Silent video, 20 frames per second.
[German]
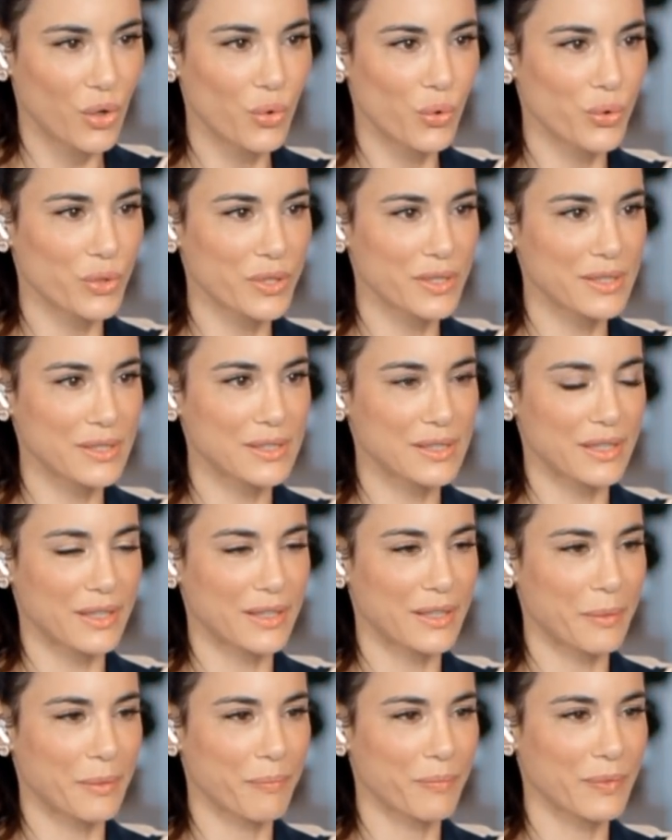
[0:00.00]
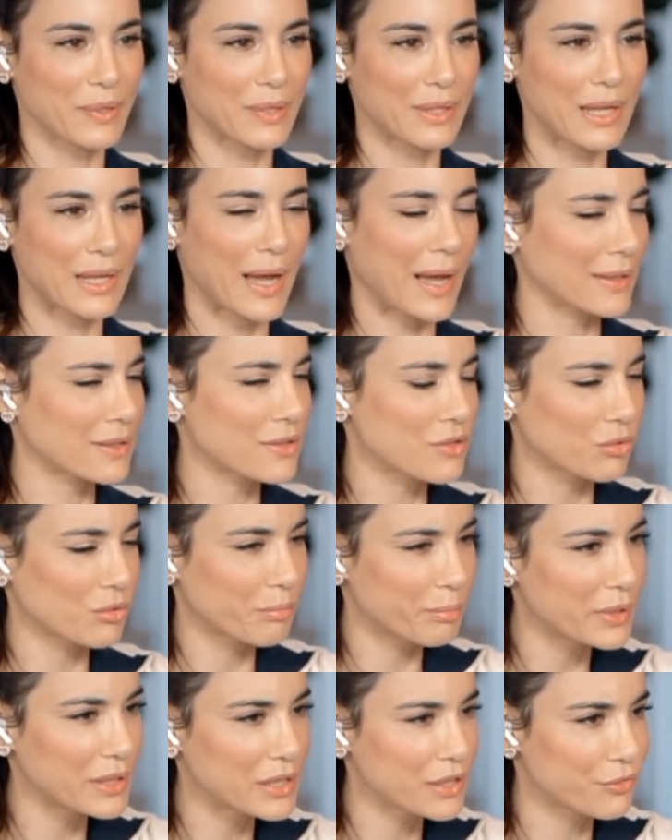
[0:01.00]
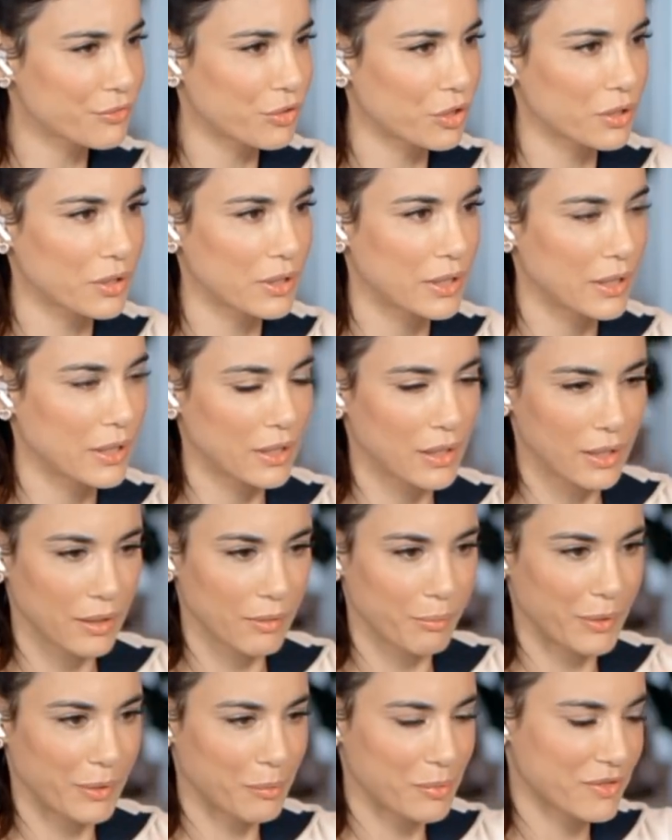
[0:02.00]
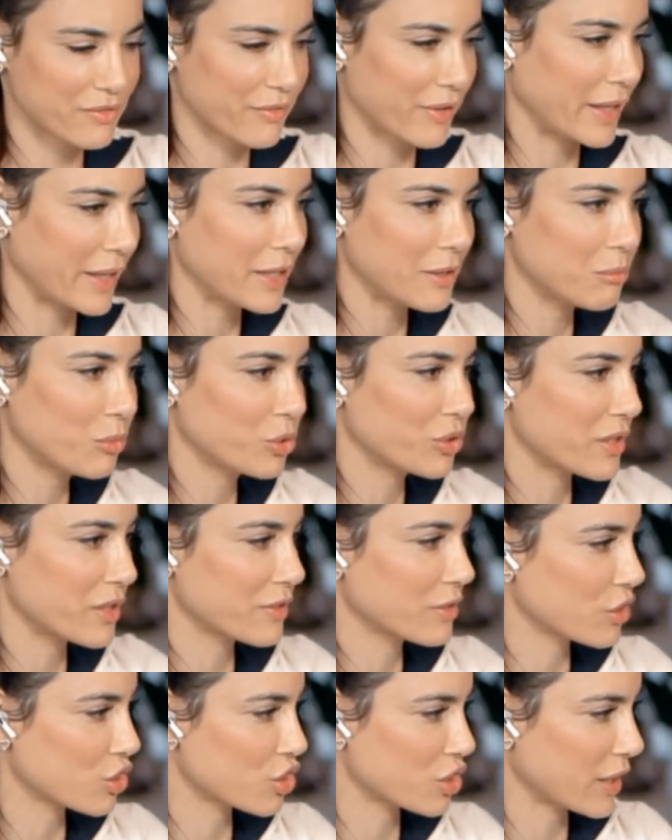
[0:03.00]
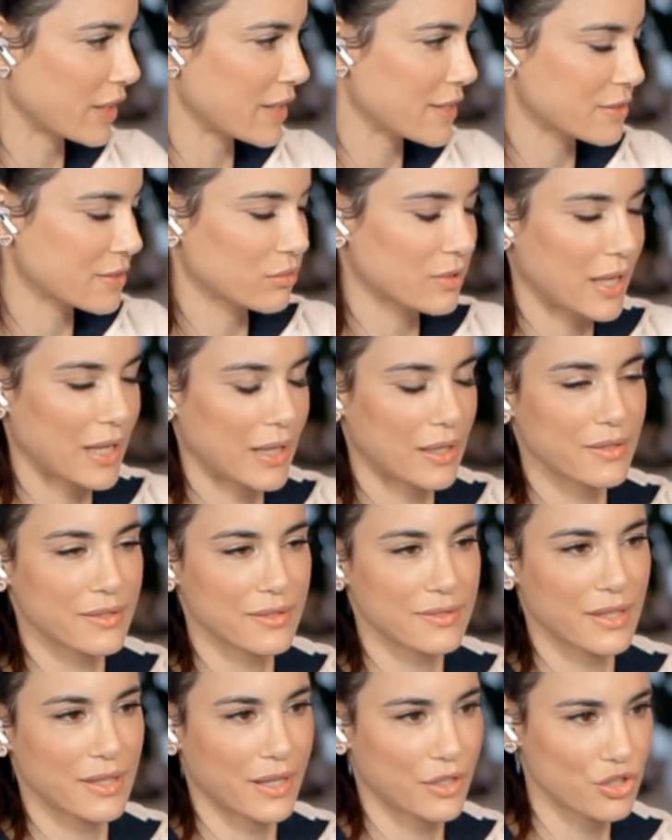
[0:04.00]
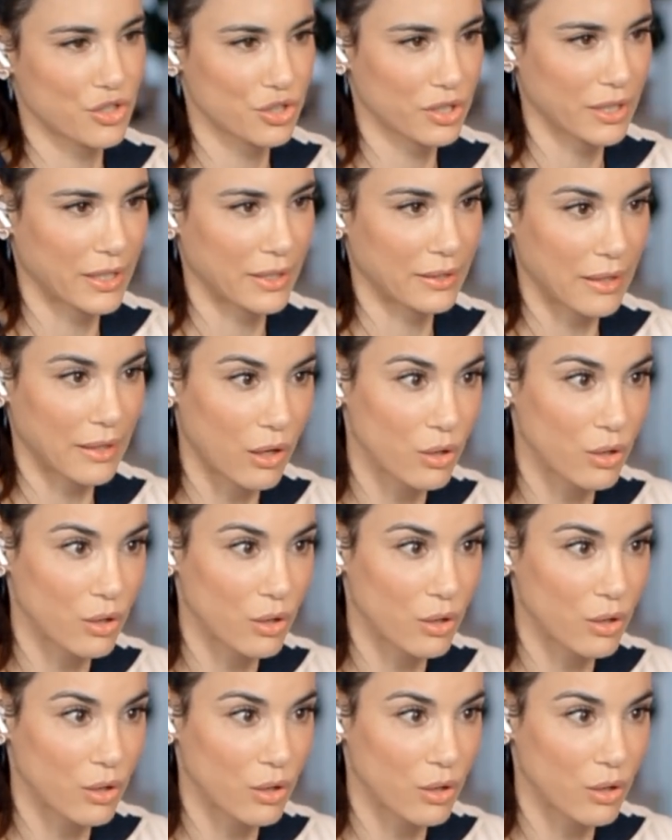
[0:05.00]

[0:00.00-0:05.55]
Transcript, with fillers: und ähm, hatte so ein Bild von, Babys weinen, Mütter sind gestresst und alles ist anstrengend.